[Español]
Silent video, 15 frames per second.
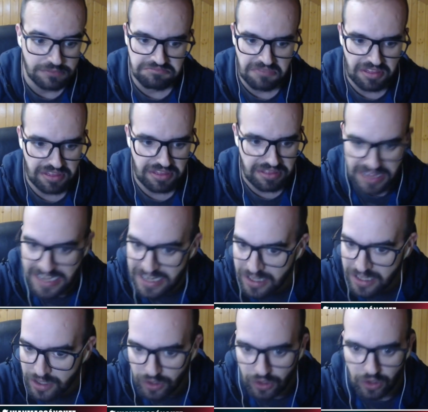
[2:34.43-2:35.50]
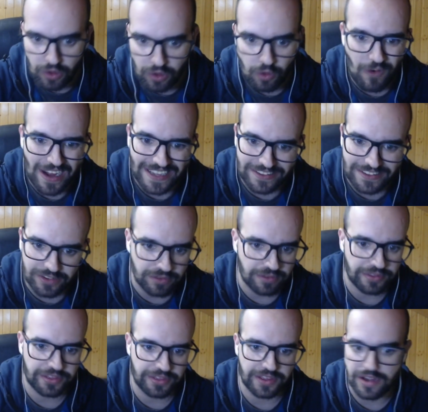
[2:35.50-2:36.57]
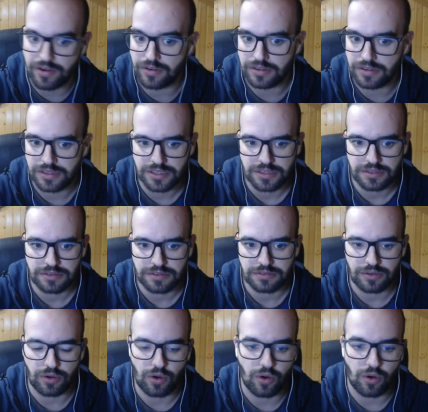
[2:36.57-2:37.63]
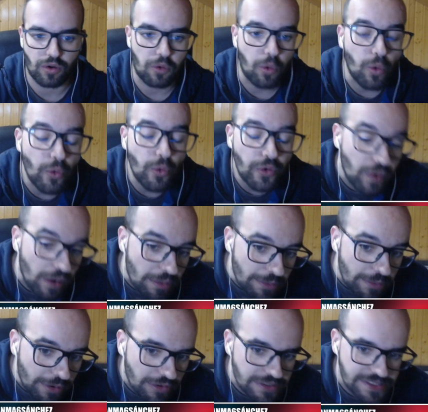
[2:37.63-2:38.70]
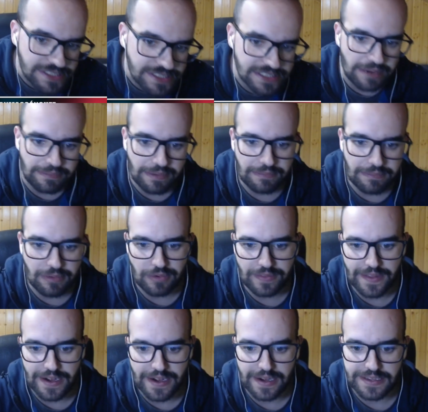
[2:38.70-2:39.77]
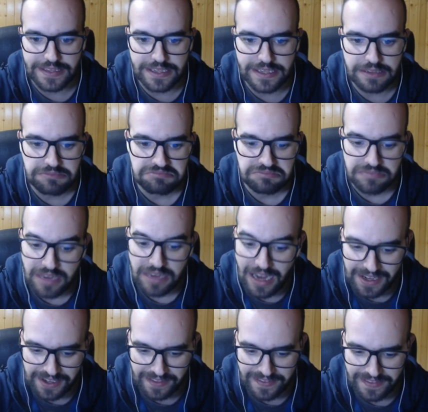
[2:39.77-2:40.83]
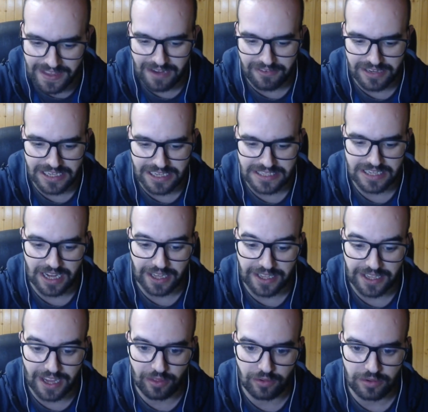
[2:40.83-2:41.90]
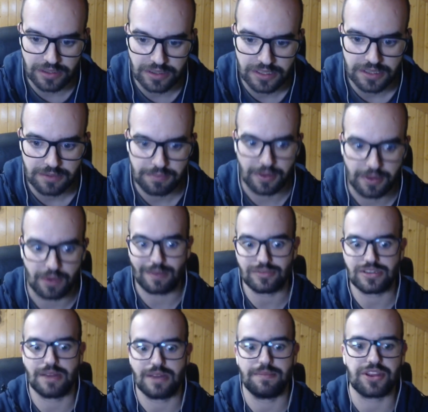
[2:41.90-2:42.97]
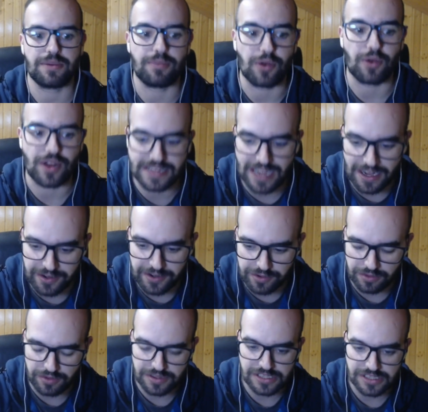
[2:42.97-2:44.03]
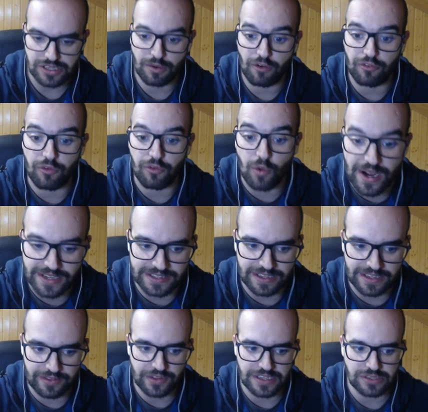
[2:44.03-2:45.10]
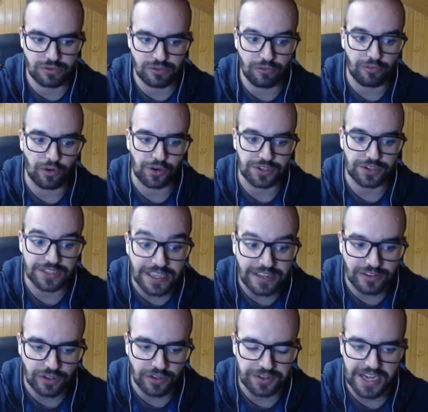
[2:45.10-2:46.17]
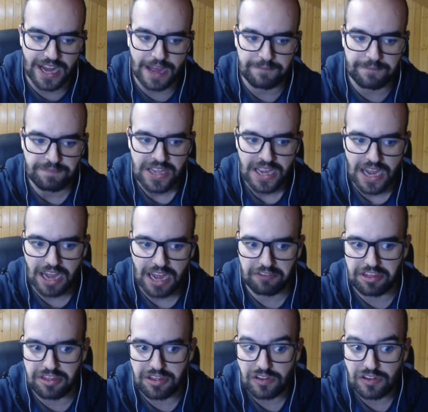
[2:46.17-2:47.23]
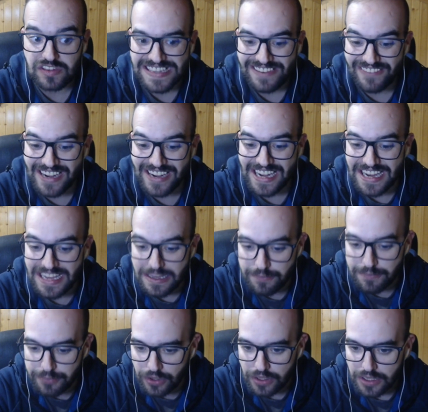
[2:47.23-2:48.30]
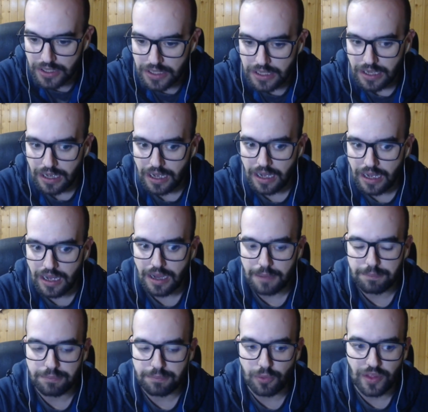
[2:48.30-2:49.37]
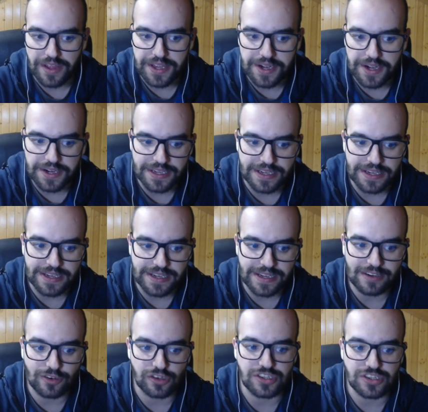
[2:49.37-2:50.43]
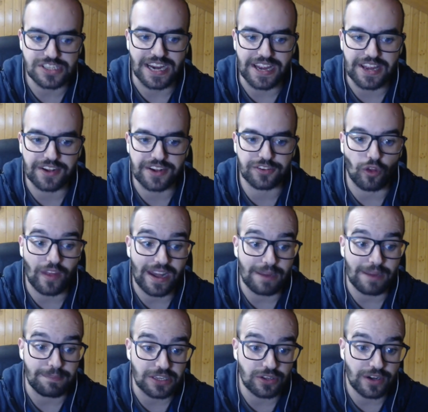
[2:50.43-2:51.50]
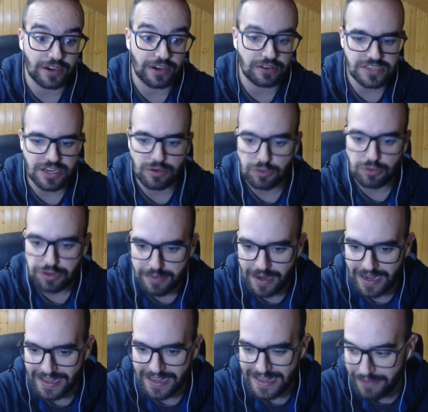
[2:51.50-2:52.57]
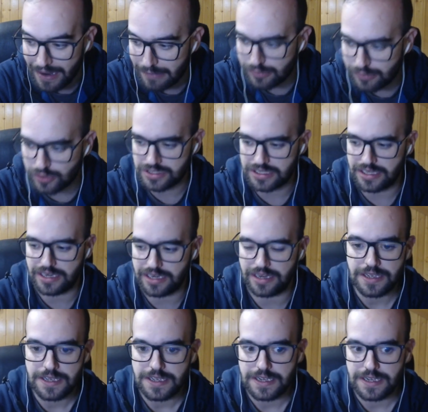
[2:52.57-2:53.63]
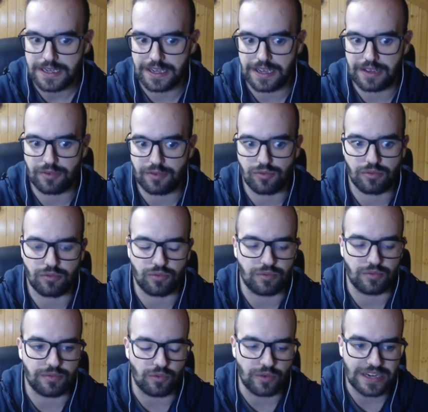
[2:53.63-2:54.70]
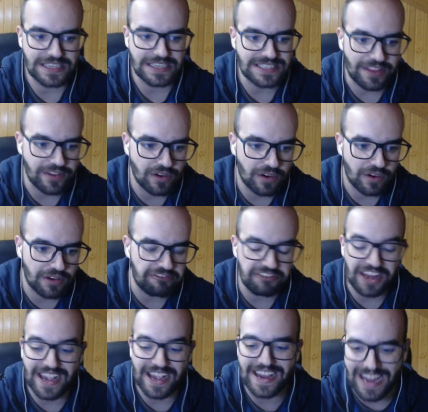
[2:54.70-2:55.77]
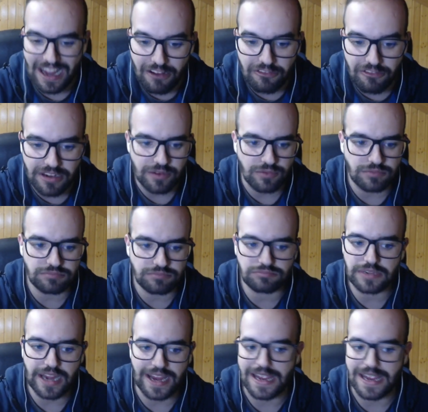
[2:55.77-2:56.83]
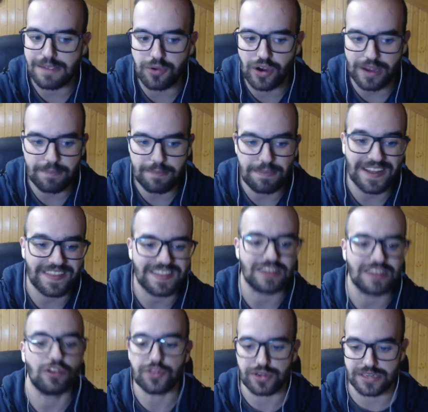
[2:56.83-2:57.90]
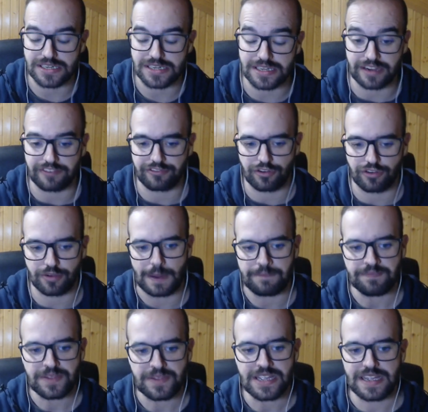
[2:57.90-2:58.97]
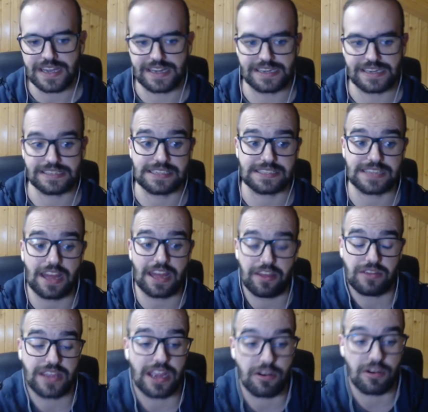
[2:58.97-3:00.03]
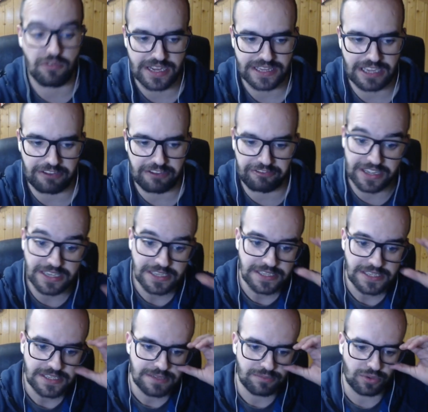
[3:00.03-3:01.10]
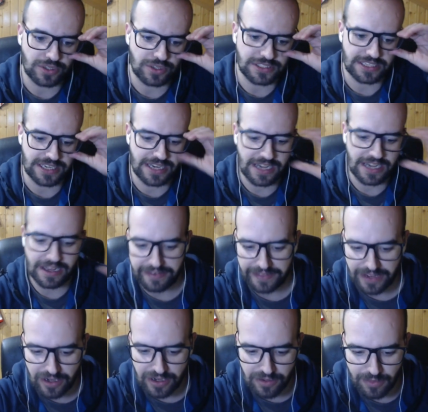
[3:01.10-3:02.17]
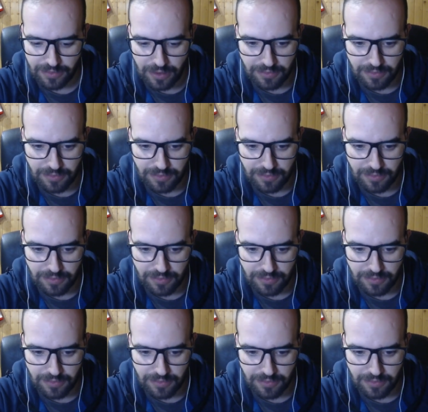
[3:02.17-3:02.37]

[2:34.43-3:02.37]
5, 4, 0 o 1, a lo mejor se salvaba un gol del Atleti, a nadie le habría extrañado. Pero vamos al Metropolitano, donde somos fuertes, donde es un fortín, donde la afición lleva al equipo a poder eh, conseguir todas las victorias consecutivas que llevamos. Eh, eh, un, estadio infranqueable, un equipo que parece otro y se transforma en este estadio. Llega un Getafe, pues la verdad, como hemos